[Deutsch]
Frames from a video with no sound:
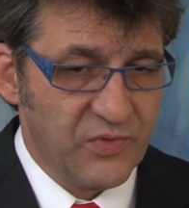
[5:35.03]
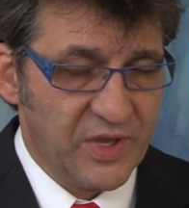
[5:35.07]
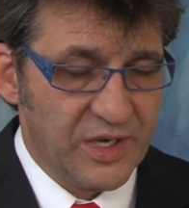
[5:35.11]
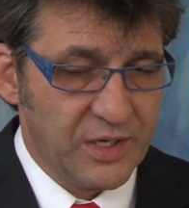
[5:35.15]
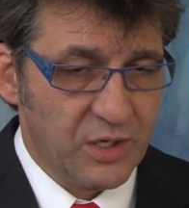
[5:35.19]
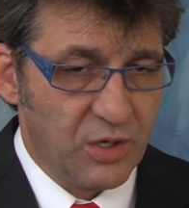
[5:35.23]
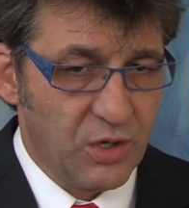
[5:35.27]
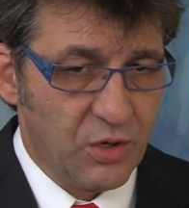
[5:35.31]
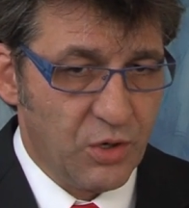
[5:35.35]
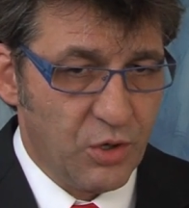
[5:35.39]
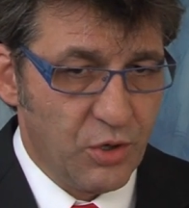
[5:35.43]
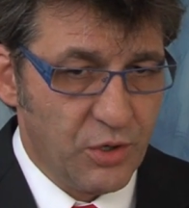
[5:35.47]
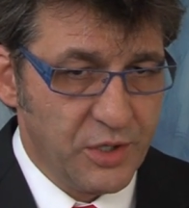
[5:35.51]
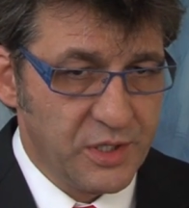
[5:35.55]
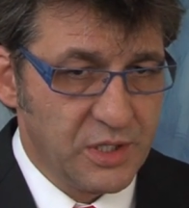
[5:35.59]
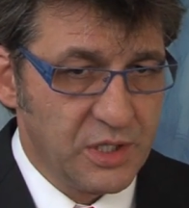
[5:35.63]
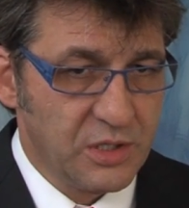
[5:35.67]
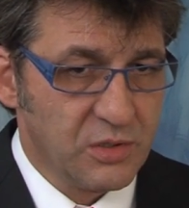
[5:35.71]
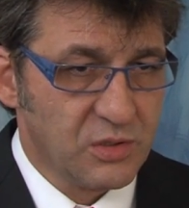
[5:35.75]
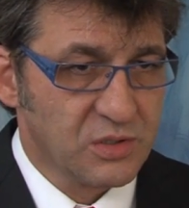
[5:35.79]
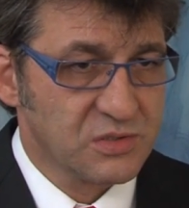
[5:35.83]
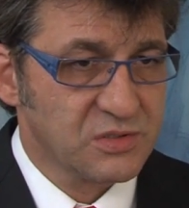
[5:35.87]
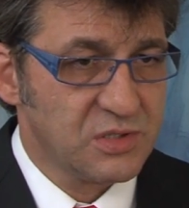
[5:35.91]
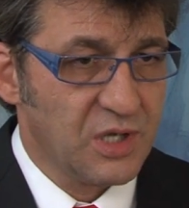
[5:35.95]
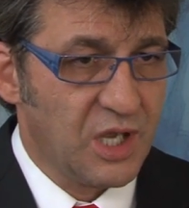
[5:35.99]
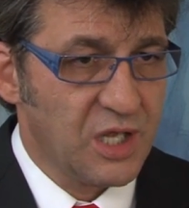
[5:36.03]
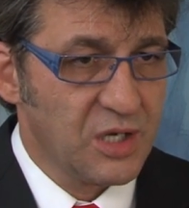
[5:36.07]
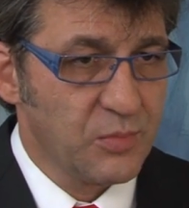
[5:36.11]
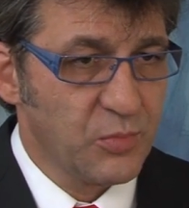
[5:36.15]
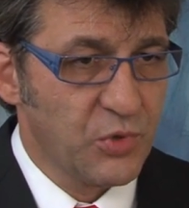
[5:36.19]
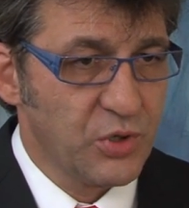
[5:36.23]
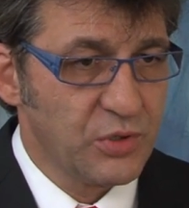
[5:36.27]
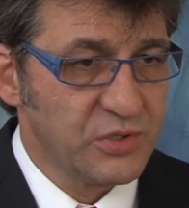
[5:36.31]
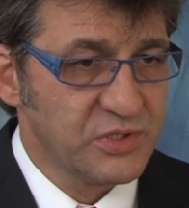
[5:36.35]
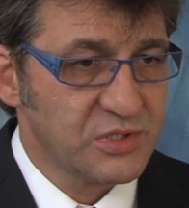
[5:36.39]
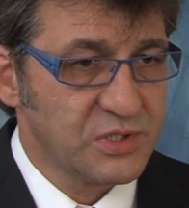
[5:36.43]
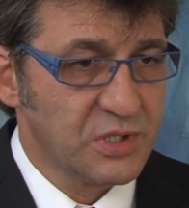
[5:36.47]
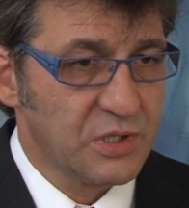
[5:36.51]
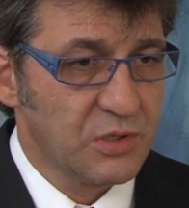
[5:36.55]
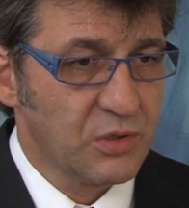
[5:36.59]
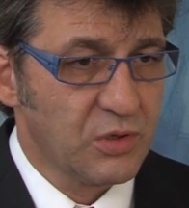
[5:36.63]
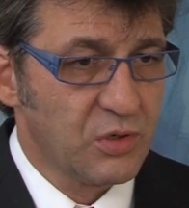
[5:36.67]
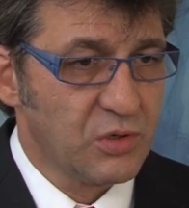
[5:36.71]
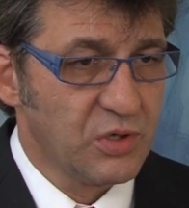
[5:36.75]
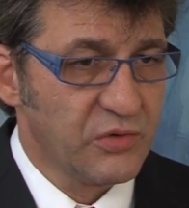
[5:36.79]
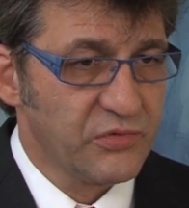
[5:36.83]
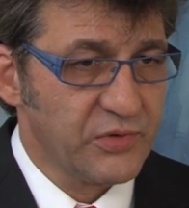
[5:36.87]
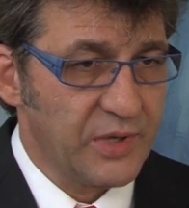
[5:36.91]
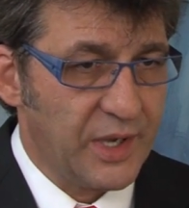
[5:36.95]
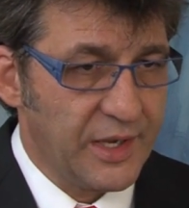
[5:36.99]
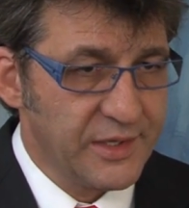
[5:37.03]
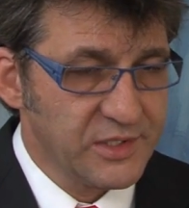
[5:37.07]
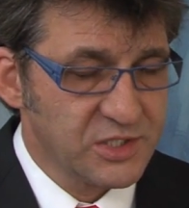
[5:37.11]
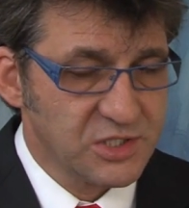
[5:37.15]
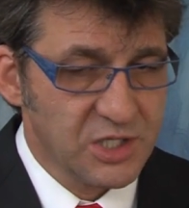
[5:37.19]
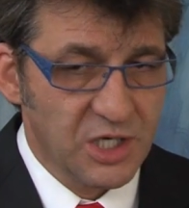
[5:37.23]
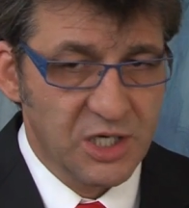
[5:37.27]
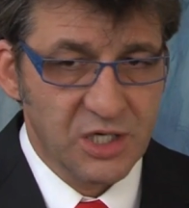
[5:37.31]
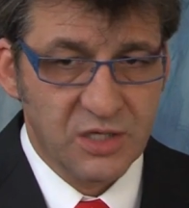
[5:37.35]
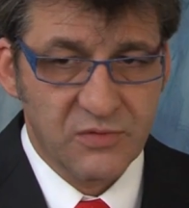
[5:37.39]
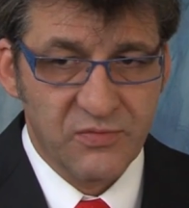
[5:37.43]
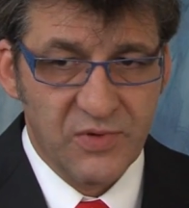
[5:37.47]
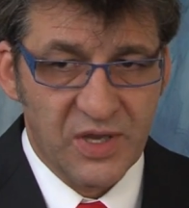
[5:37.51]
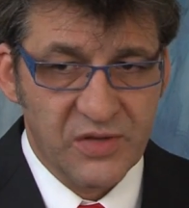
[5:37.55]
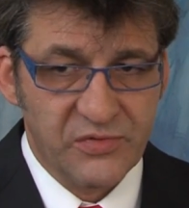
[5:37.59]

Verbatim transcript: wenn er heute noch zu einem günstigen Kurs einsteigt,